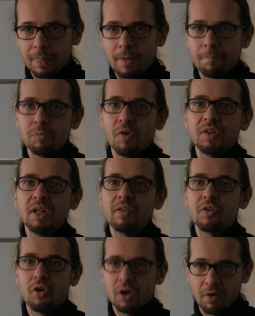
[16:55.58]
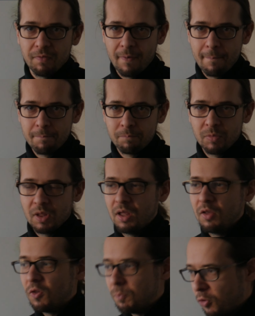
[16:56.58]
to wtedy jest kolorowe.
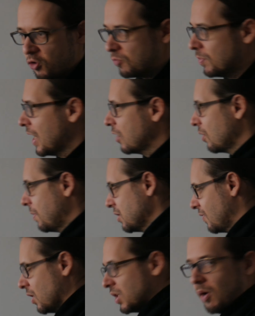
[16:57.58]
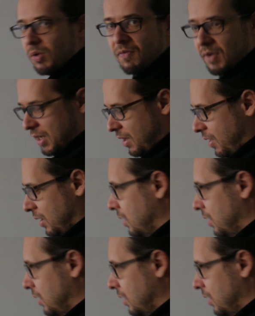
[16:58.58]
Spójrzmy, jak to będzie wyglądało na wykresach.